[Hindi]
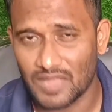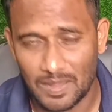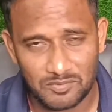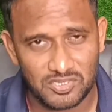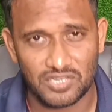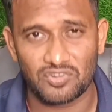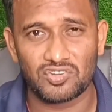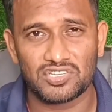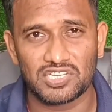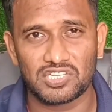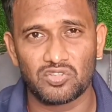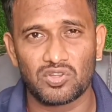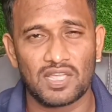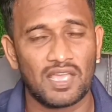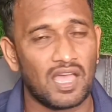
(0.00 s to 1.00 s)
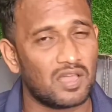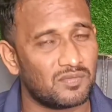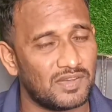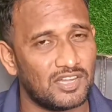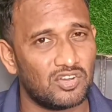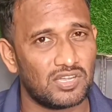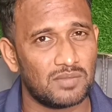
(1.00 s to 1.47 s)
आप जरूर जीतोगे और
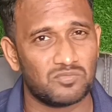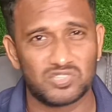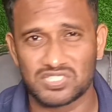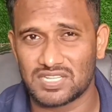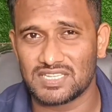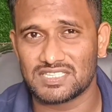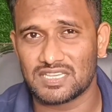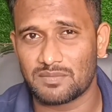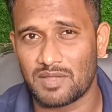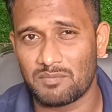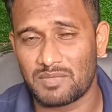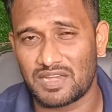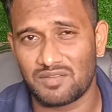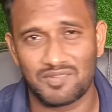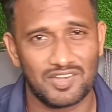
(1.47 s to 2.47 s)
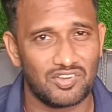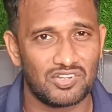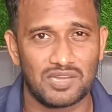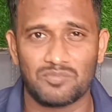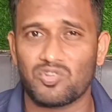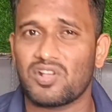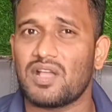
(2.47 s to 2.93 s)
वीडियो टीम उस दिन से भाई मैंने वीडियो
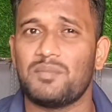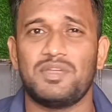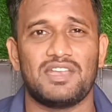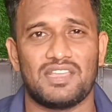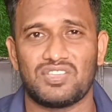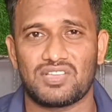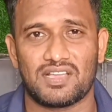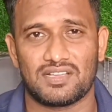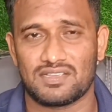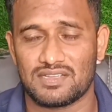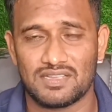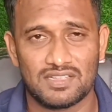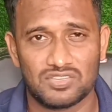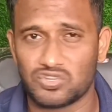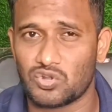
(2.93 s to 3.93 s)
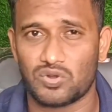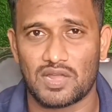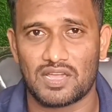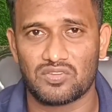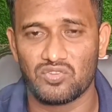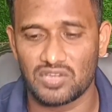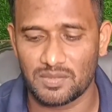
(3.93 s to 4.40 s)
टीम को कभी नहीं कर,
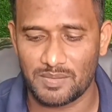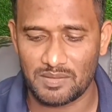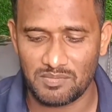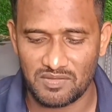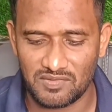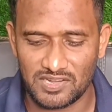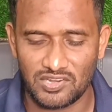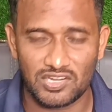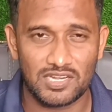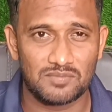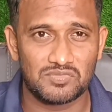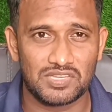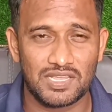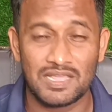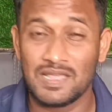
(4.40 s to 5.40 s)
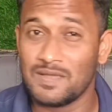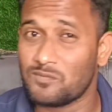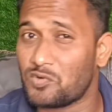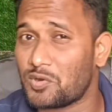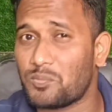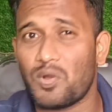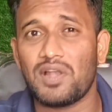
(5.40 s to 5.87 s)
छोड़ा क्योंकि भाई मैं वीडियो टीम से
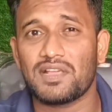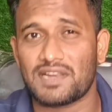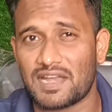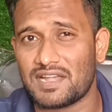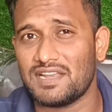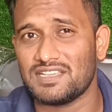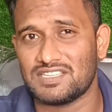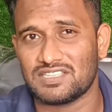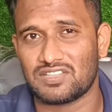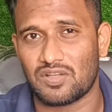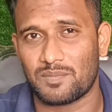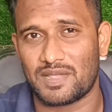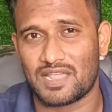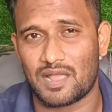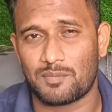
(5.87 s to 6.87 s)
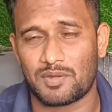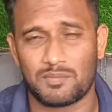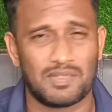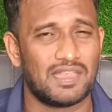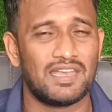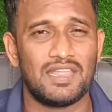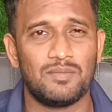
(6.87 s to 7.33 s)
फुटबॉल ग्रैंड लीग जीता हूँ भाई यहाँ पर
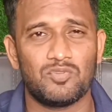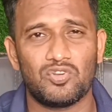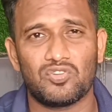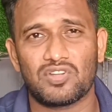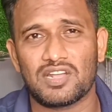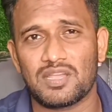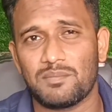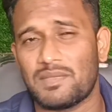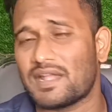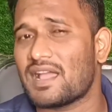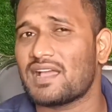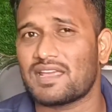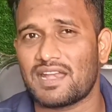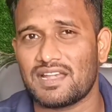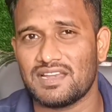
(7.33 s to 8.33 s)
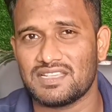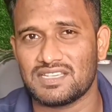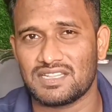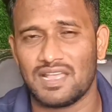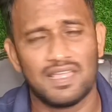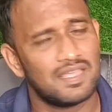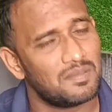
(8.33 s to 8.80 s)
मैं नहीं बोलूंगा कि मेगा ग्रैंड लीग
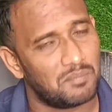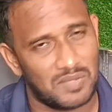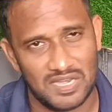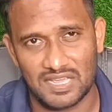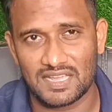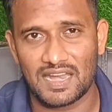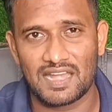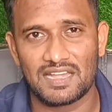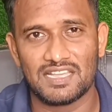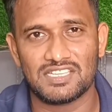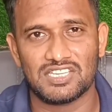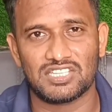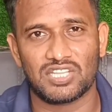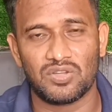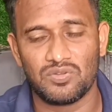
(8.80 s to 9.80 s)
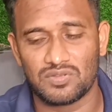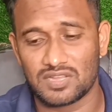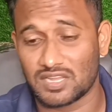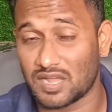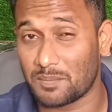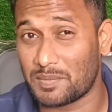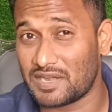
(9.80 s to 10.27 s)
जीते मिनी ग्रैंड लीग जीता हूँ
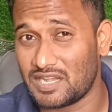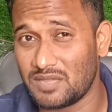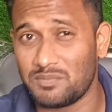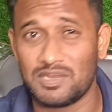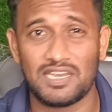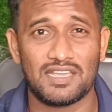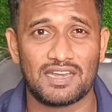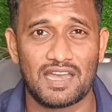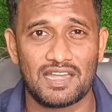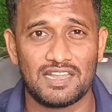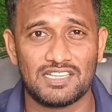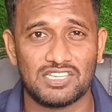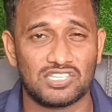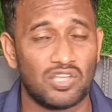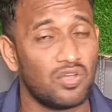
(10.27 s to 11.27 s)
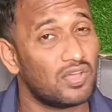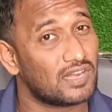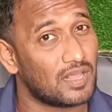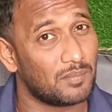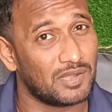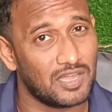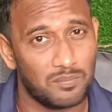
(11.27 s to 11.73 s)
कबड्डी मिनी ग्रैंड लीग जीता हूँ और
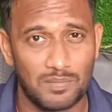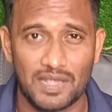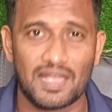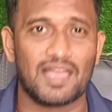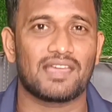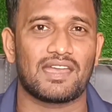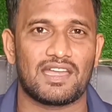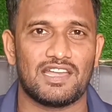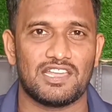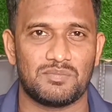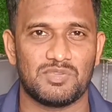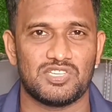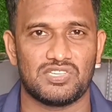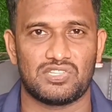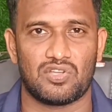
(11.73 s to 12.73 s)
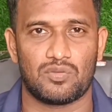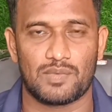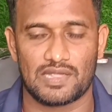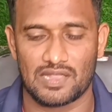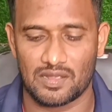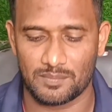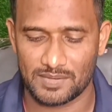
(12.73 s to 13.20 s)
कबड्डी मेगा ग्रैंड लीग भी जीता हूँ
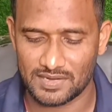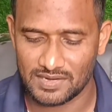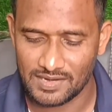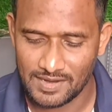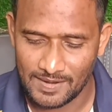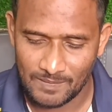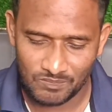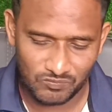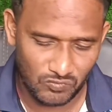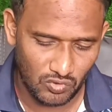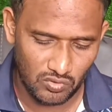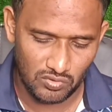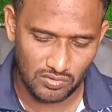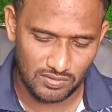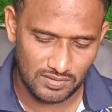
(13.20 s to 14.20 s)
भाई यहाँ पर तो